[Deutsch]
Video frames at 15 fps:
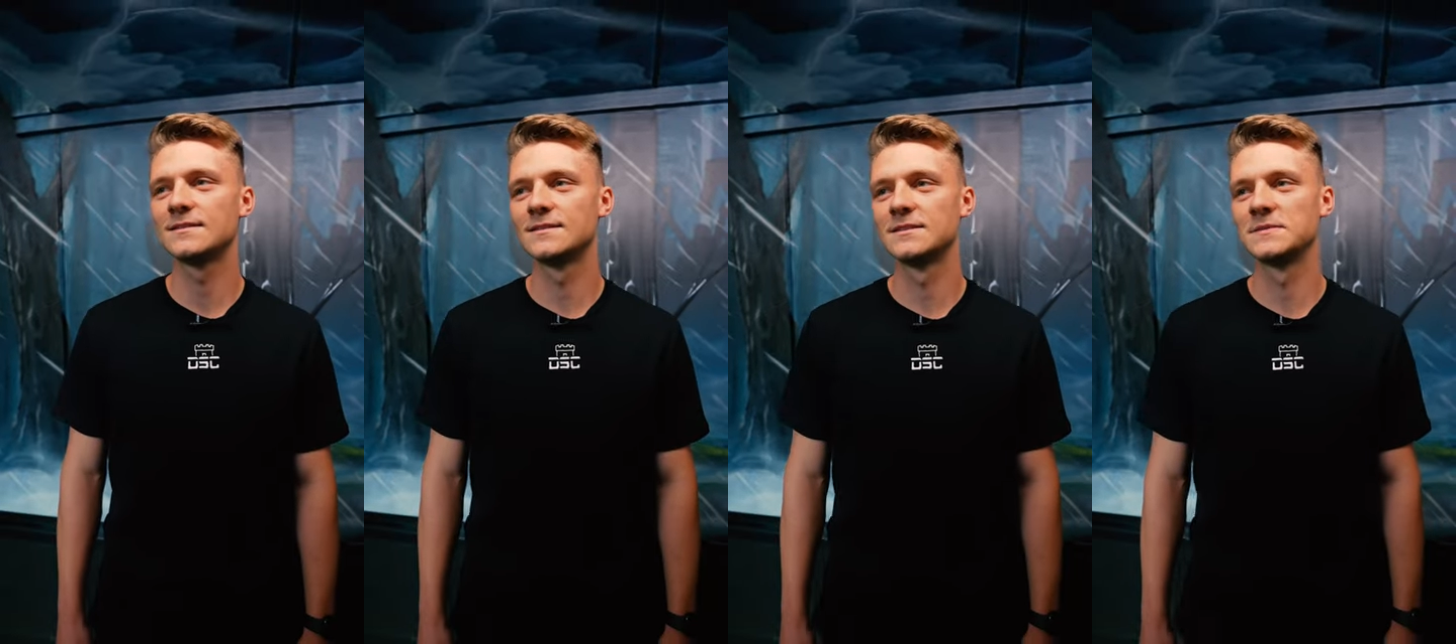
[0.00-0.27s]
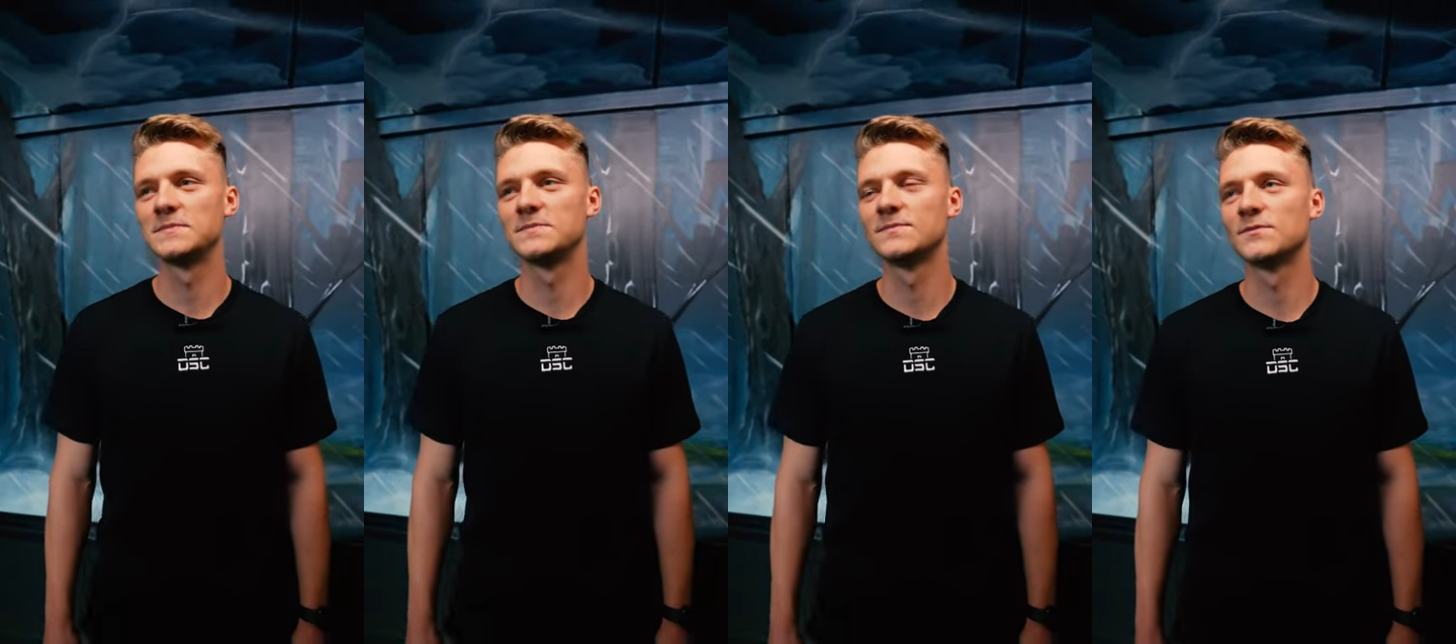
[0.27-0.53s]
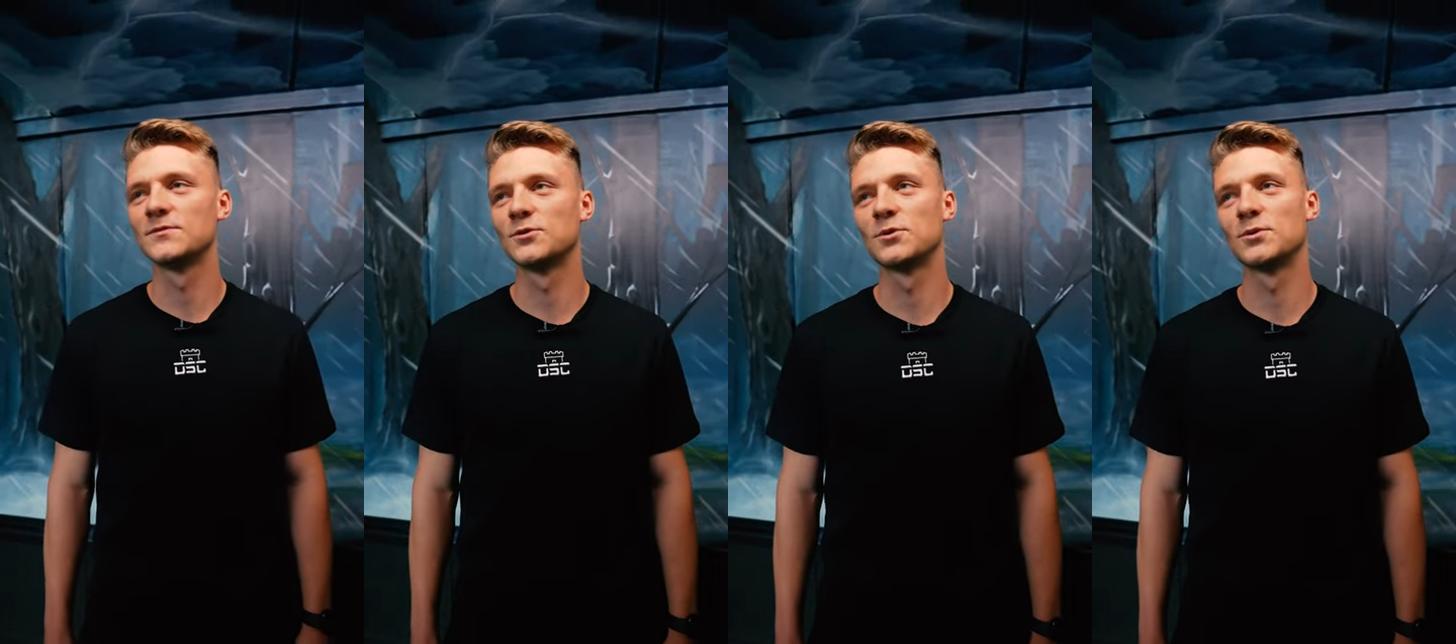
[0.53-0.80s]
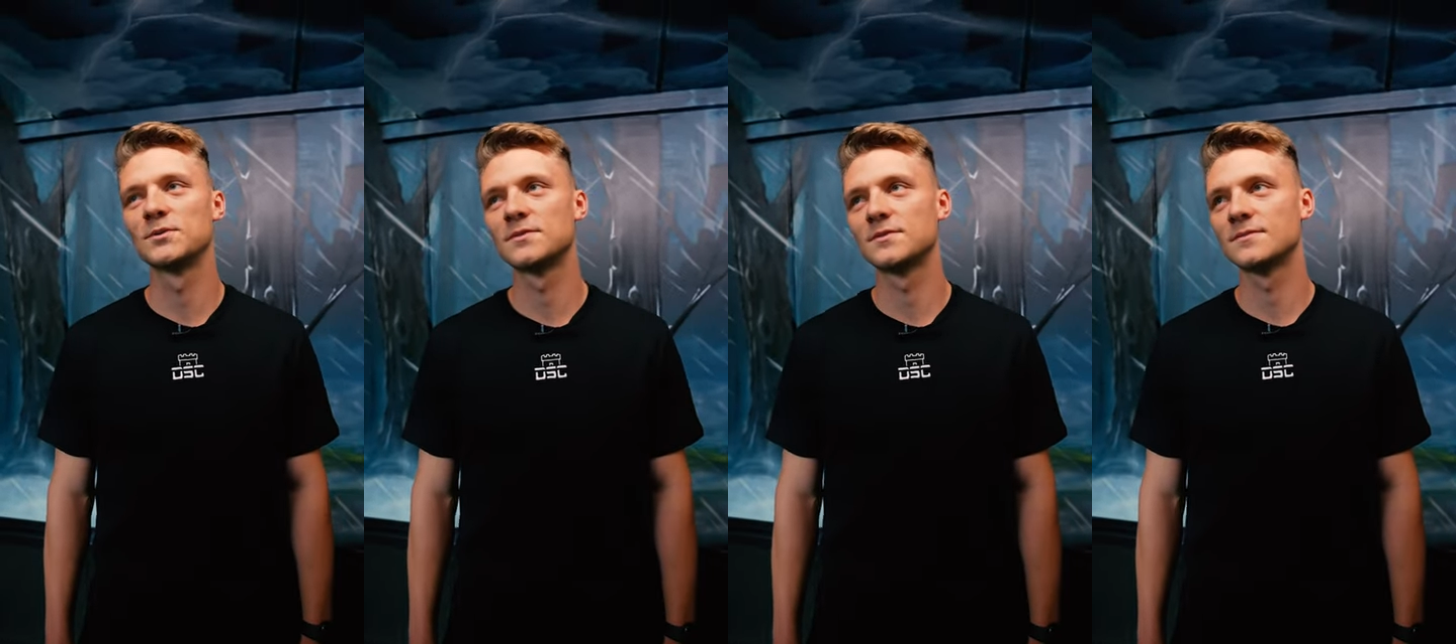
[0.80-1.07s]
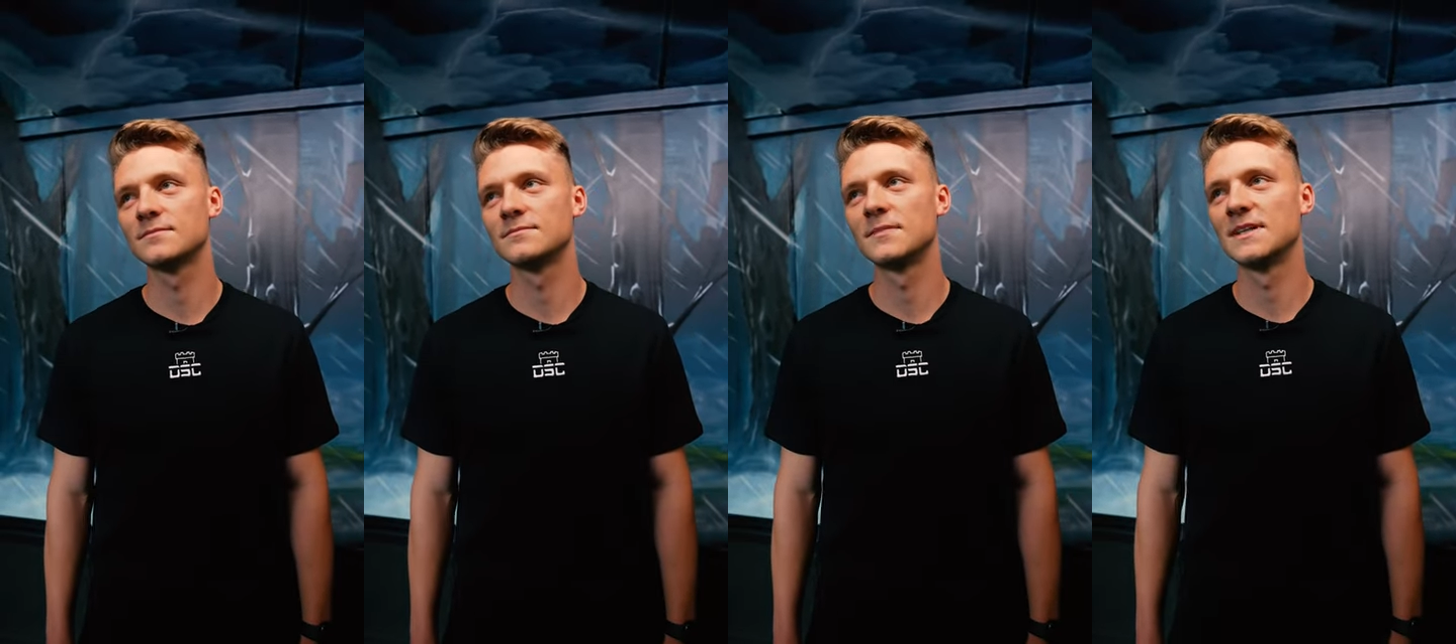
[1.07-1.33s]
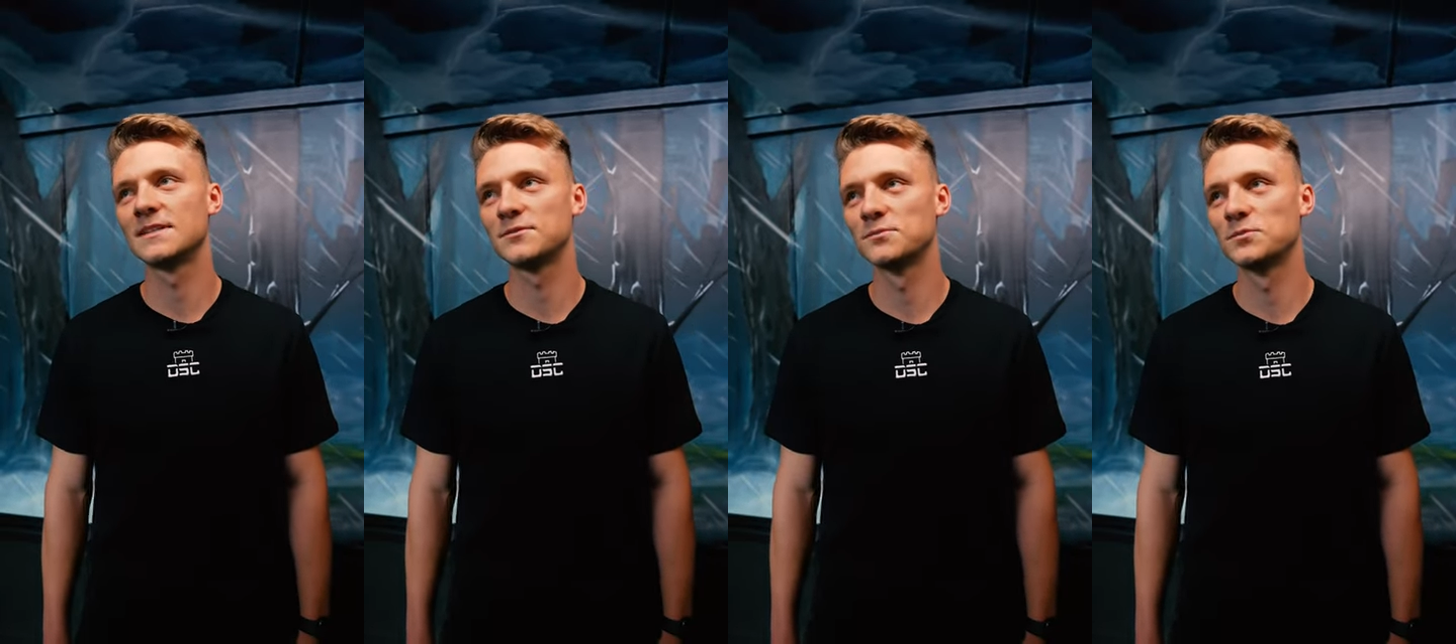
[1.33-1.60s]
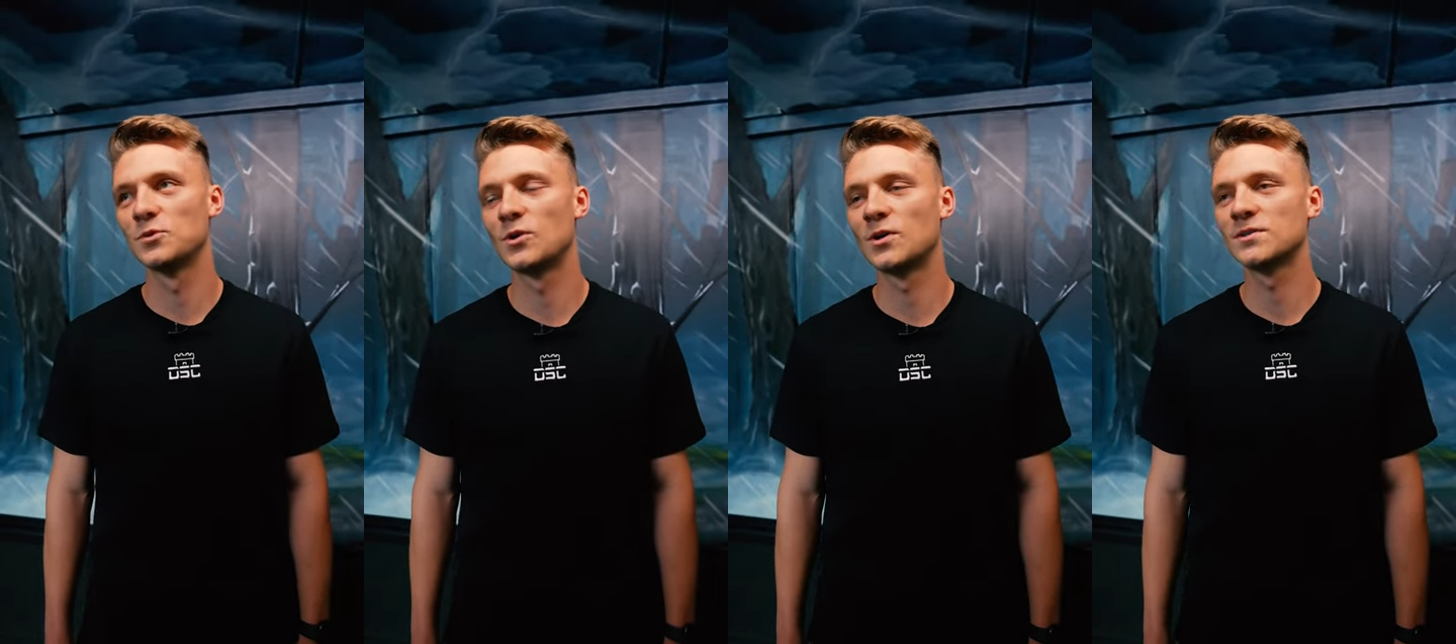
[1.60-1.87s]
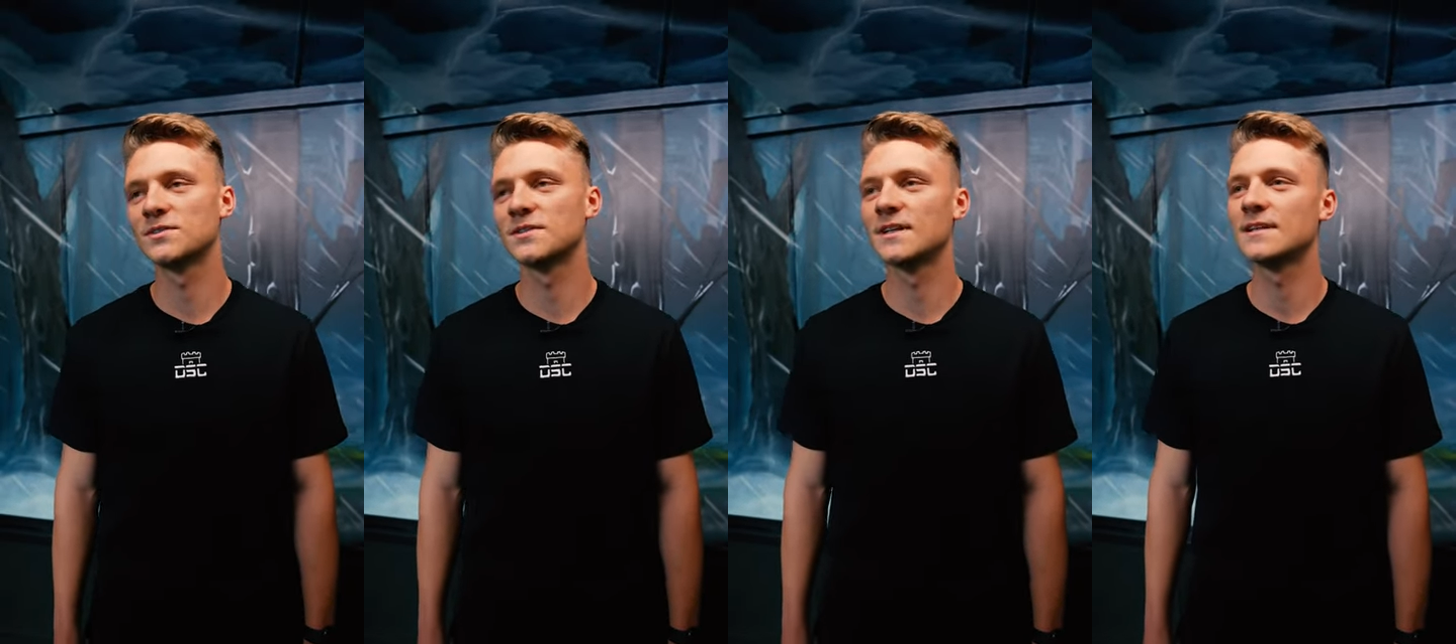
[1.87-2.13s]
ähm, wo es meist um
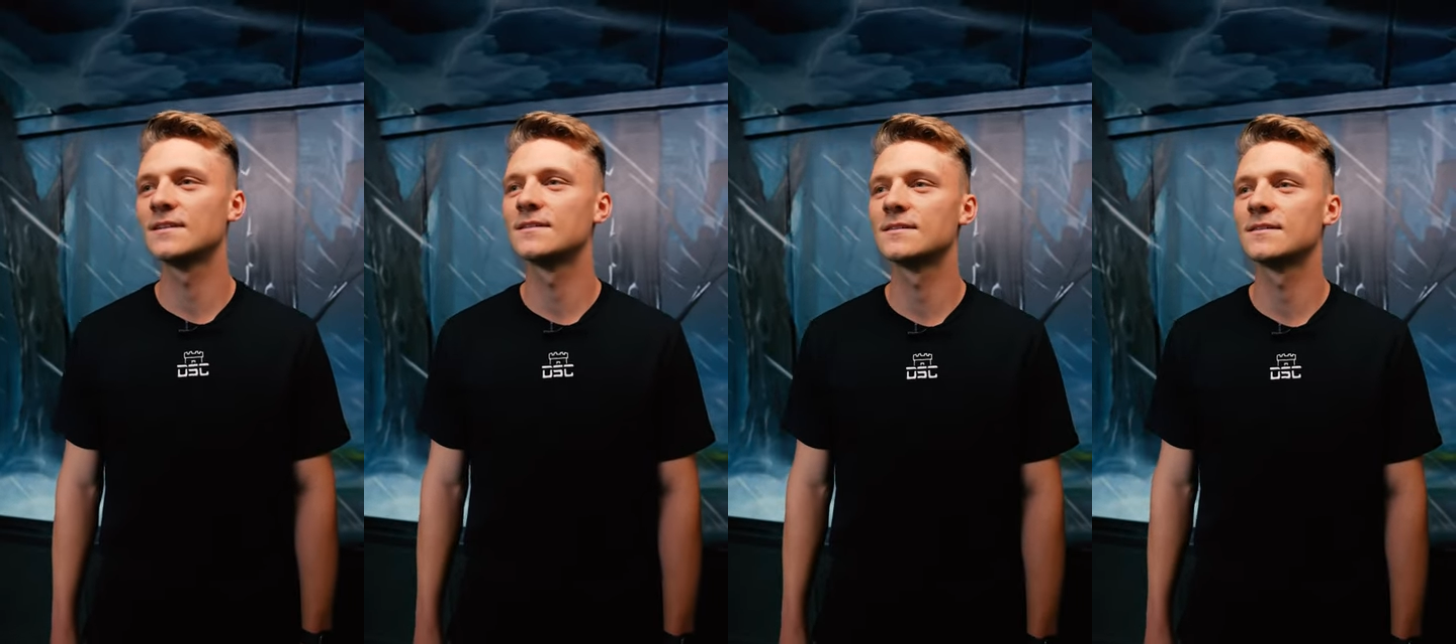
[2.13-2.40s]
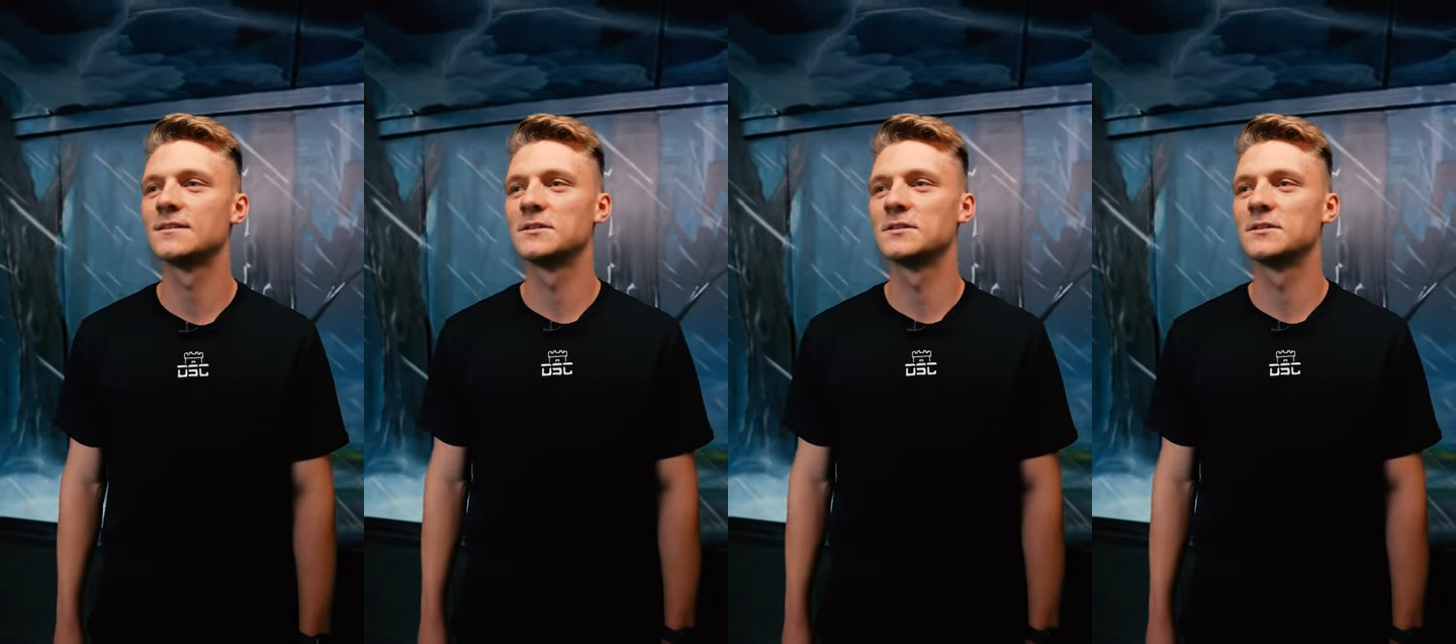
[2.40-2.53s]
Nuancen geht.